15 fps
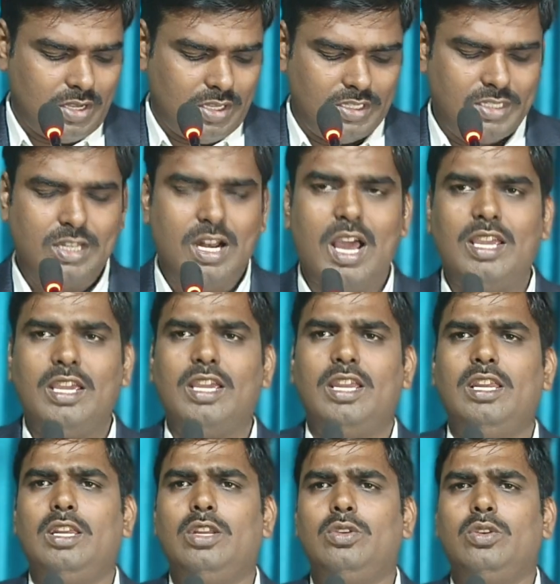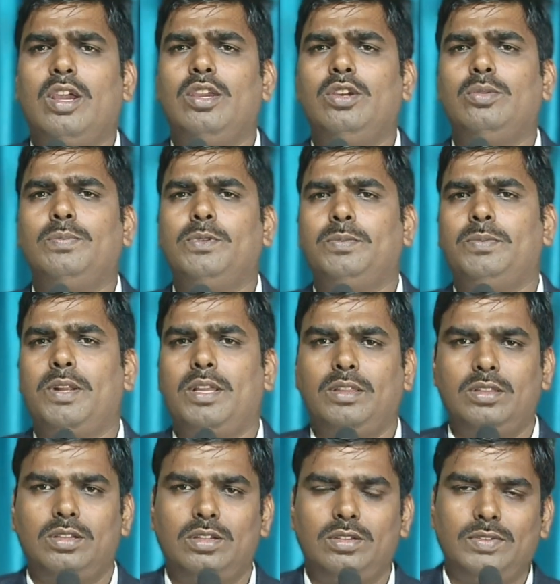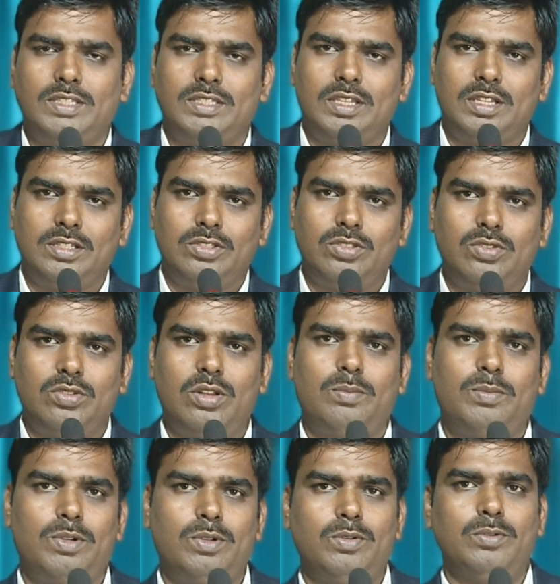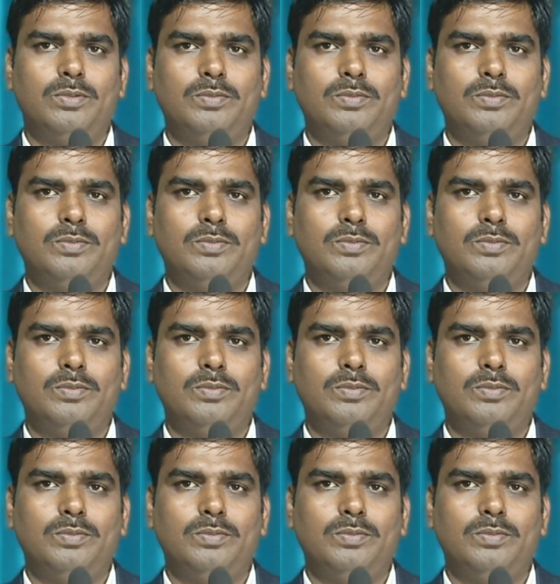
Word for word: ఇస్రాయేలీలు ఐగుప్తు ప్రాంతంలో విస్తరిస్తున్నప్పుడు